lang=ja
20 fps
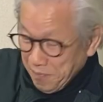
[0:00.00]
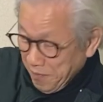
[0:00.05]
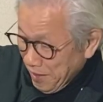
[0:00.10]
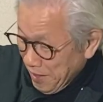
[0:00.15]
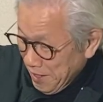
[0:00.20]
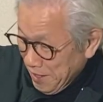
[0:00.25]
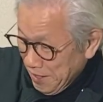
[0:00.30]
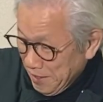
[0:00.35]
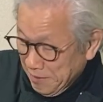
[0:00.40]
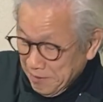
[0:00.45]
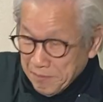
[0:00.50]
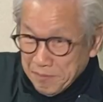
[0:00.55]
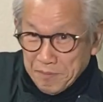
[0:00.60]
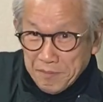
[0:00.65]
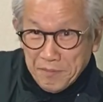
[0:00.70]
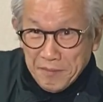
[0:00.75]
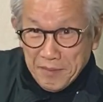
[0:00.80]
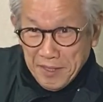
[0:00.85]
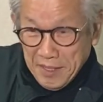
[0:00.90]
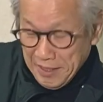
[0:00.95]
え
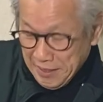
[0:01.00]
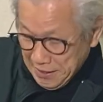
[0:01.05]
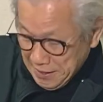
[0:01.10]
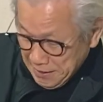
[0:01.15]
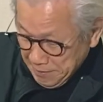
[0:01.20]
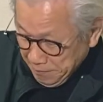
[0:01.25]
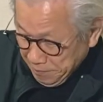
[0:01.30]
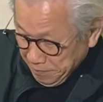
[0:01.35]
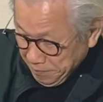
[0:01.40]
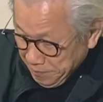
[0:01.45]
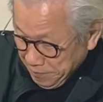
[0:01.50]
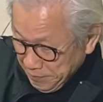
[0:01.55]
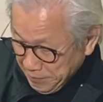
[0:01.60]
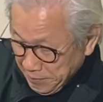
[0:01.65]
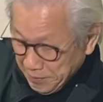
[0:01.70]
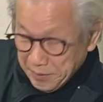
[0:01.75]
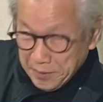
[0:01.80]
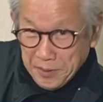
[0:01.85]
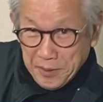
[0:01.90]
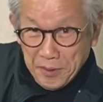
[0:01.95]
え、だから、
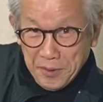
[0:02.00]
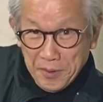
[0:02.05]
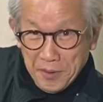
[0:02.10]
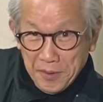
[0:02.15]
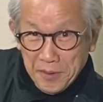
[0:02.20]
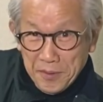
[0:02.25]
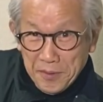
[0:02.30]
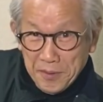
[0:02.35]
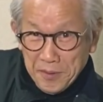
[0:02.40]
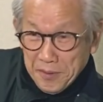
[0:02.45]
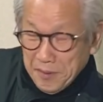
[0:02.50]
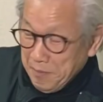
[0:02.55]
この